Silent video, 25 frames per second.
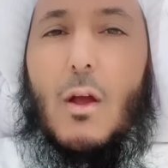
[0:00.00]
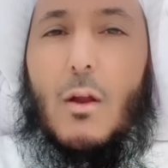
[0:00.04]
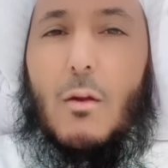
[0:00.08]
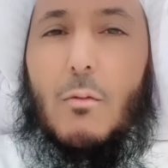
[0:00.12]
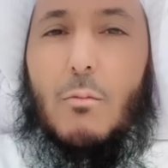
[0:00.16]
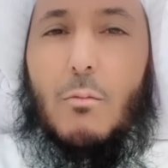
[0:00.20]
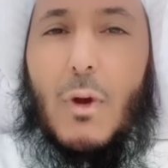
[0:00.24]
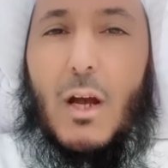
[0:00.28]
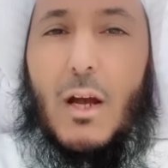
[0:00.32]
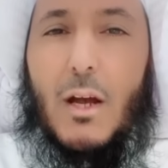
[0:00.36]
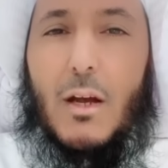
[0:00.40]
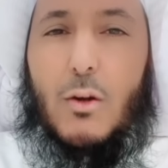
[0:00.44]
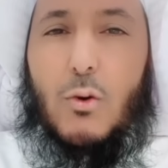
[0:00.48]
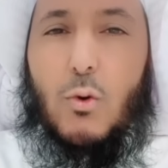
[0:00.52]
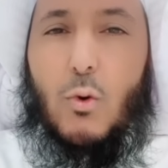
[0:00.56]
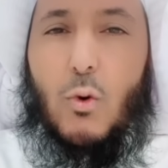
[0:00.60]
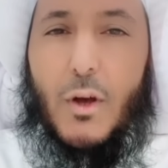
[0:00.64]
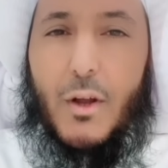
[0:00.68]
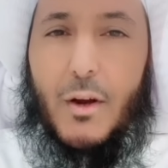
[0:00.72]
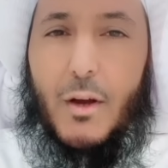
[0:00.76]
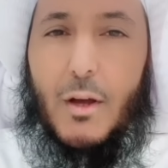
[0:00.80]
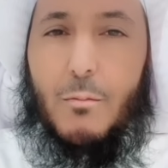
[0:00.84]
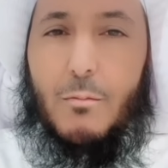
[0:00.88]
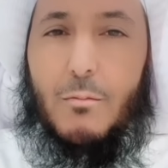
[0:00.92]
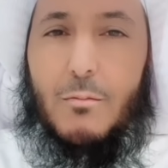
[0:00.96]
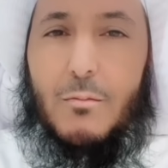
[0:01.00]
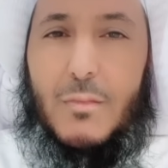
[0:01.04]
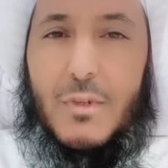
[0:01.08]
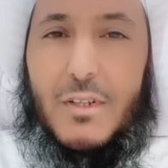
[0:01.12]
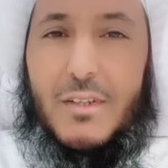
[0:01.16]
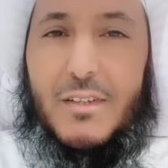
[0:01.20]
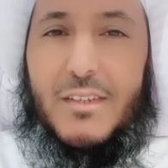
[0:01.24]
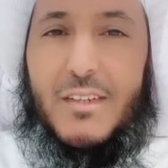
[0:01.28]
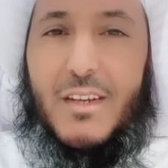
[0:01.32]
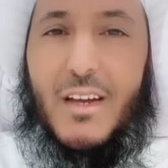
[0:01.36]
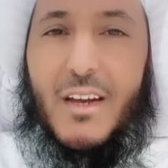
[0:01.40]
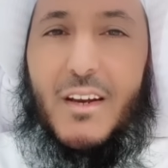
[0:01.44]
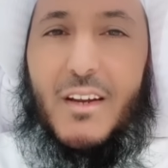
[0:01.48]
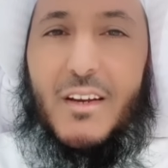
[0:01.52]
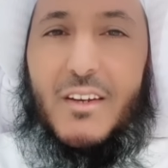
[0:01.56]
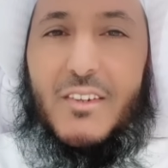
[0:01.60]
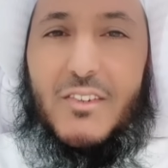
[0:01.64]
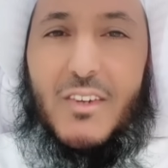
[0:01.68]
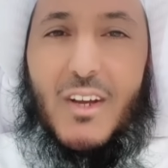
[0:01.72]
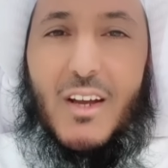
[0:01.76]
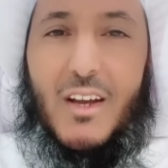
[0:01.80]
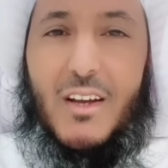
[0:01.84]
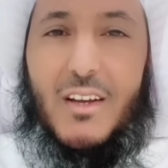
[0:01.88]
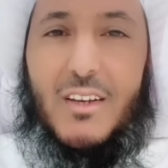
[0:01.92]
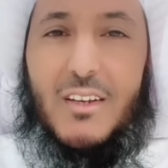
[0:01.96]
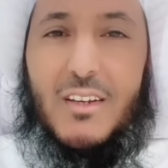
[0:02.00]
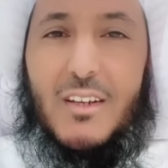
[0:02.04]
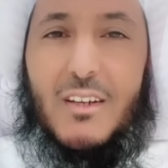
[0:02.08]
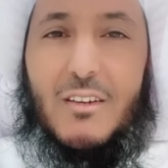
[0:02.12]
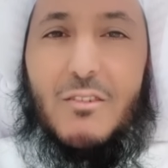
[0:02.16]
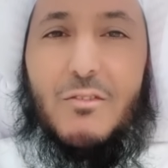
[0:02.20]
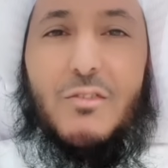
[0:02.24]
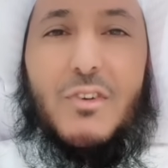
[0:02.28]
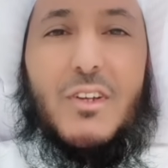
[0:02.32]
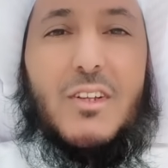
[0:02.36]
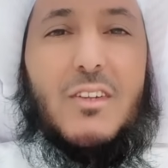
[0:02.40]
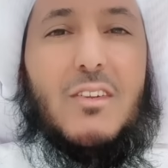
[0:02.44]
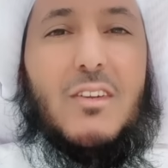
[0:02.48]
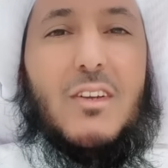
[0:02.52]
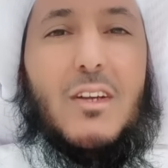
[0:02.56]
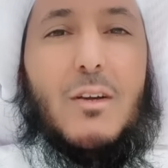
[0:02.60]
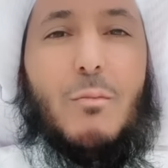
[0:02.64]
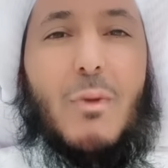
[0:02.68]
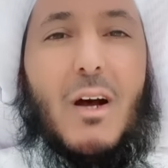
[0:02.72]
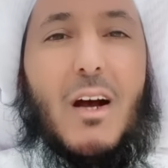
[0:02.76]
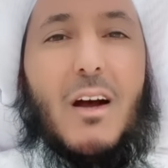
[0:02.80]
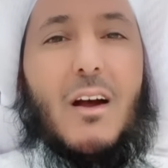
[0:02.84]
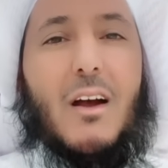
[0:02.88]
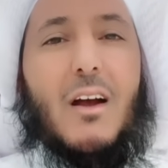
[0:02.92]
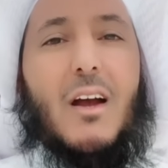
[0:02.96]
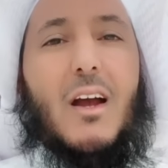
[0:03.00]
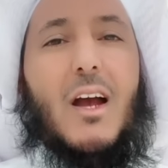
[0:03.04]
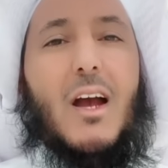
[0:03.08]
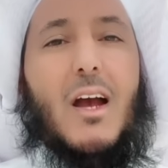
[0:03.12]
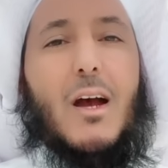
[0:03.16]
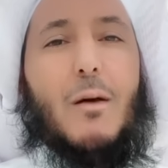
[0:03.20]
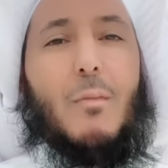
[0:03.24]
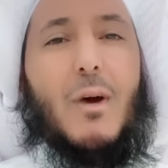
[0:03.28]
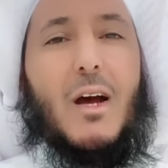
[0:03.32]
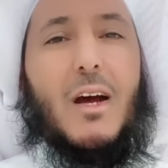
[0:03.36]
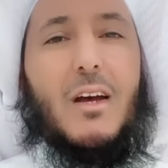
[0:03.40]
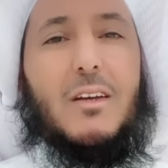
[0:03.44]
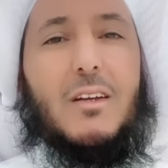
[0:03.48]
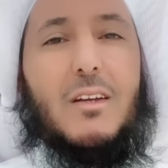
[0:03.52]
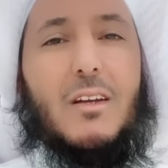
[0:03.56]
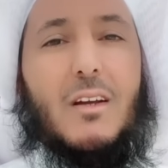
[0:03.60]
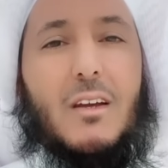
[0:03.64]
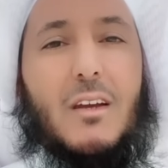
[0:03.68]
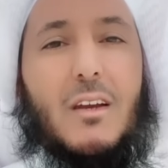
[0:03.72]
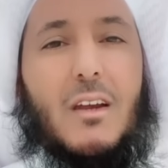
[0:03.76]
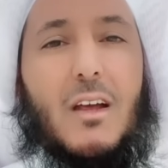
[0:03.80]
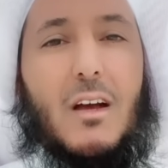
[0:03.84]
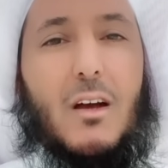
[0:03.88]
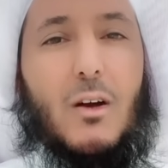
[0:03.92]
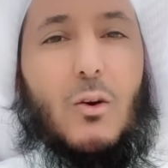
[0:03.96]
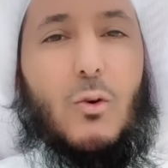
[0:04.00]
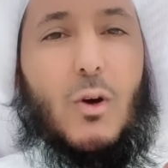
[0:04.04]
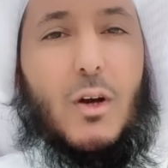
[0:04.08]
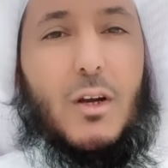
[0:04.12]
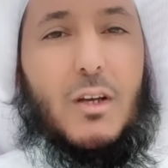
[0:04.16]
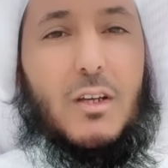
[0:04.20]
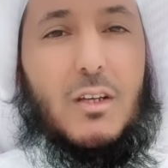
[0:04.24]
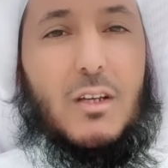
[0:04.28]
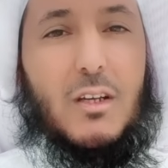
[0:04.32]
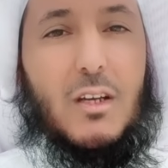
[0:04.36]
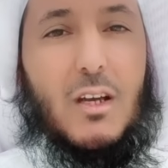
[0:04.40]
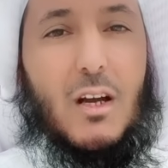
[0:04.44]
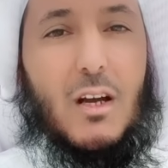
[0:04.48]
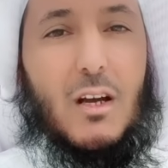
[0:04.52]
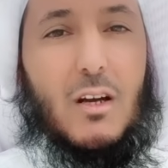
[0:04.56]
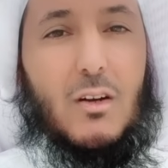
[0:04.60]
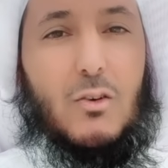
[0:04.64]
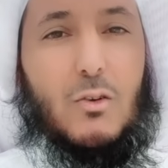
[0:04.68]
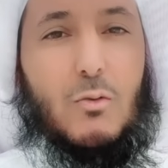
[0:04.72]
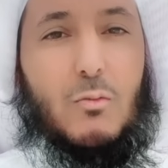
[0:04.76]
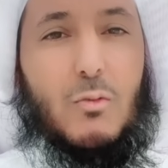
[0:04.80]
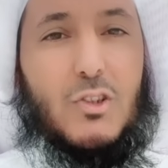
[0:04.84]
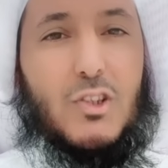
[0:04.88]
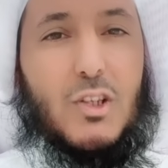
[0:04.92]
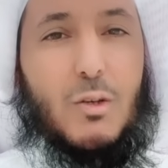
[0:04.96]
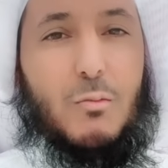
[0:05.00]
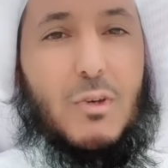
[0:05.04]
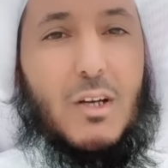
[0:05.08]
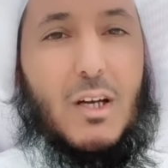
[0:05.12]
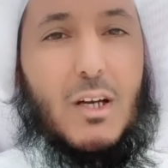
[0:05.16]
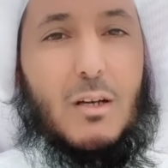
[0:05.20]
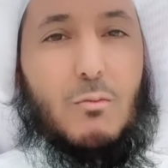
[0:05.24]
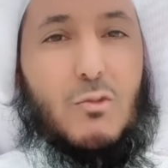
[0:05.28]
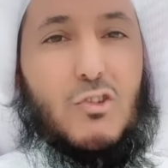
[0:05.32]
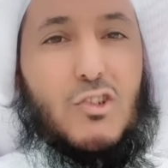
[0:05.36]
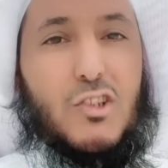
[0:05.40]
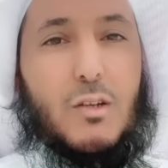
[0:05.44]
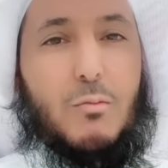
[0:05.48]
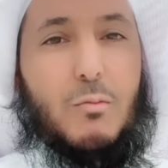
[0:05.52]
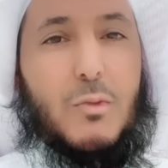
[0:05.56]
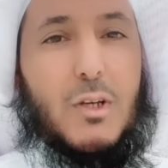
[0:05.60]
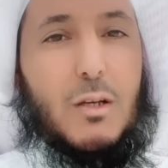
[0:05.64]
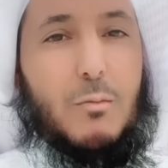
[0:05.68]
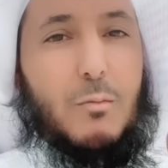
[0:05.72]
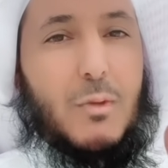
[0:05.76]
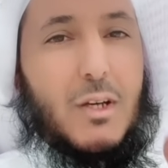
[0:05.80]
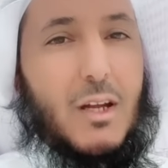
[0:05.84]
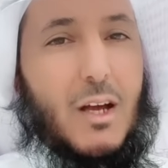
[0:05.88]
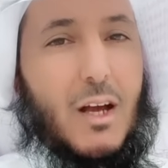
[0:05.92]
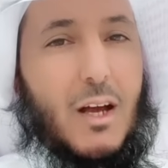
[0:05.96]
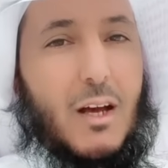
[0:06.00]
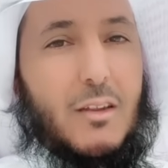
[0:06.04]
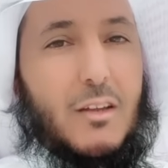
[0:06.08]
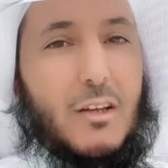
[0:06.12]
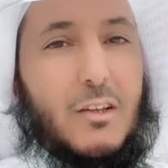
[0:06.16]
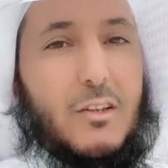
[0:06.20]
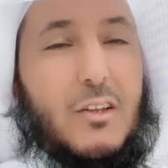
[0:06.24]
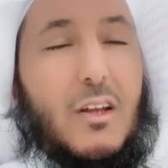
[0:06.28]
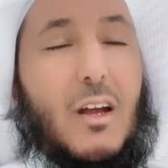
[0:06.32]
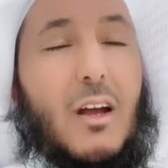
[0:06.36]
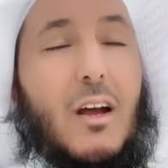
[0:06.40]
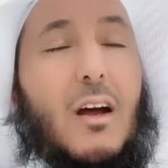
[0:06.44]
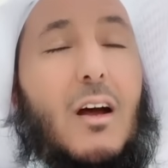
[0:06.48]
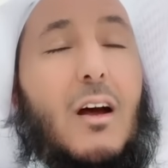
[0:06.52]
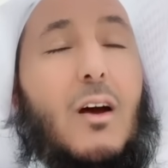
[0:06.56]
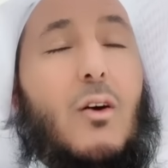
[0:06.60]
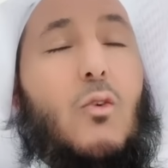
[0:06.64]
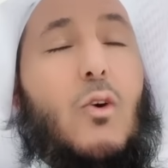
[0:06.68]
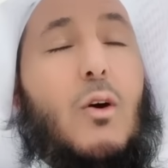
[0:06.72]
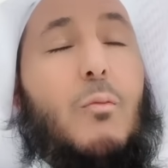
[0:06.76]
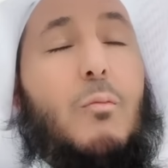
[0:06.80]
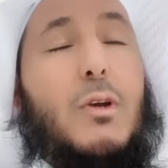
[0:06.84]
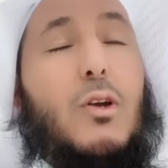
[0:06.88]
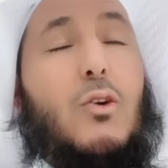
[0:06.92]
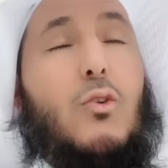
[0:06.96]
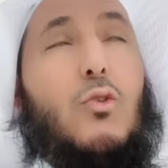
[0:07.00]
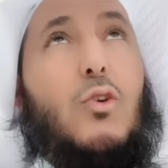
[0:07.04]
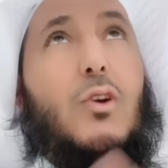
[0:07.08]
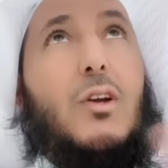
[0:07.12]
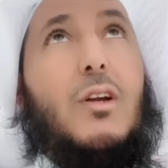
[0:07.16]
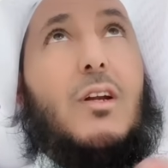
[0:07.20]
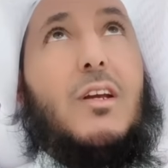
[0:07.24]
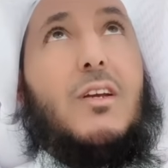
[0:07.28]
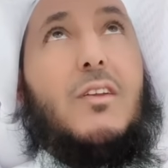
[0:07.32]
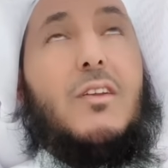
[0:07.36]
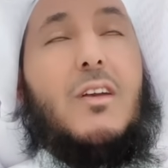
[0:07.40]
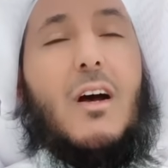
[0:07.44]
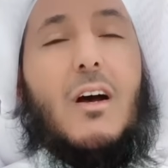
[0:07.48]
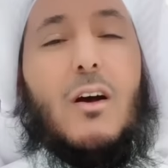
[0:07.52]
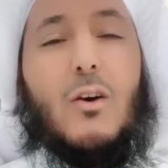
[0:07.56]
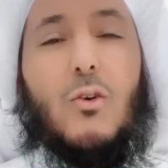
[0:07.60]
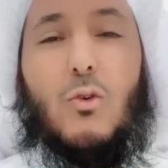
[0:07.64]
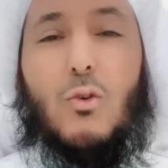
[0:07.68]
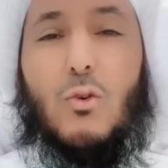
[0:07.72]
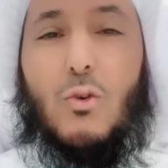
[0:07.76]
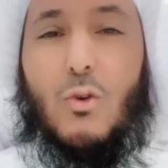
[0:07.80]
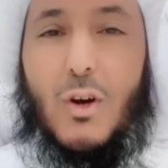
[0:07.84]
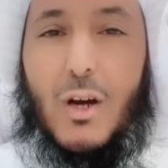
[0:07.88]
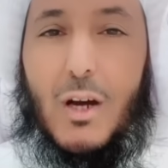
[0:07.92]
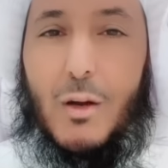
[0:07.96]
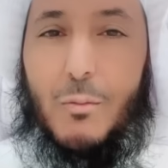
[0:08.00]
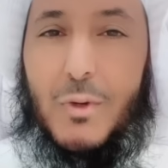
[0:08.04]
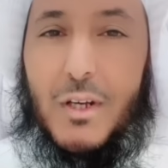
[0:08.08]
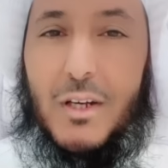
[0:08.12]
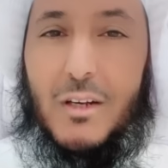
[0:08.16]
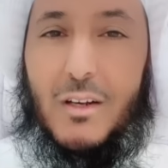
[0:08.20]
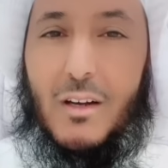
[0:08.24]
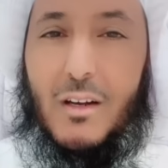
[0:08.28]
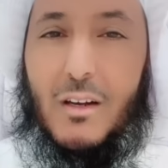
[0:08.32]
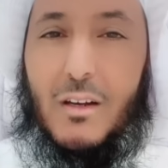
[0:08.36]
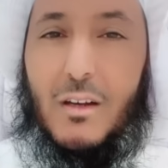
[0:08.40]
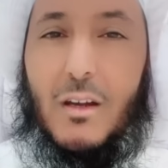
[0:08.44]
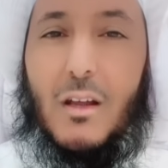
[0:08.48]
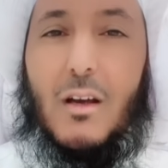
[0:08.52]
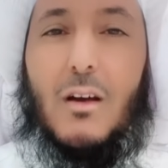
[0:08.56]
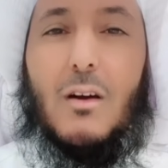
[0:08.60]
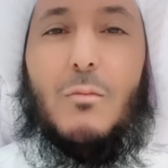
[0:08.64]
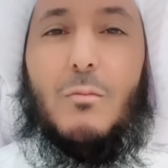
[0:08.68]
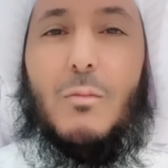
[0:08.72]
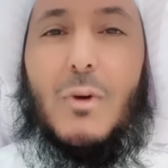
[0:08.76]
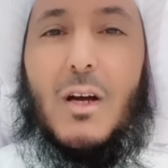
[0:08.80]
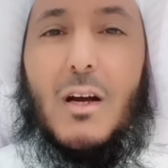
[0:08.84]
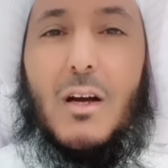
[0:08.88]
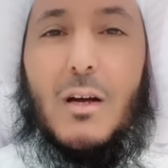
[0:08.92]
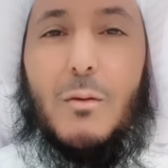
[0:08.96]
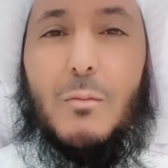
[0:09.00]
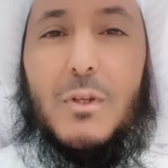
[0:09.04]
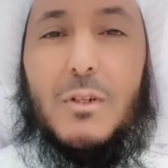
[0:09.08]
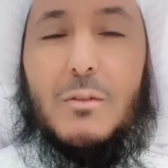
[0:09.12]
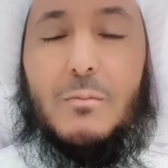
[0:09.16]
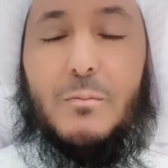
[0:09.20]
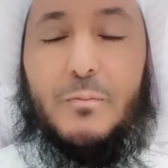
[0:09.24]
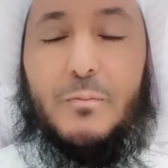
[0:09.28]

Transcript: معك ورم سرطاني في الدماغ حماني الله وإياكم وجميع المسلمين من هذا الداء ومن كل داء قولوا آمين اللهم آمين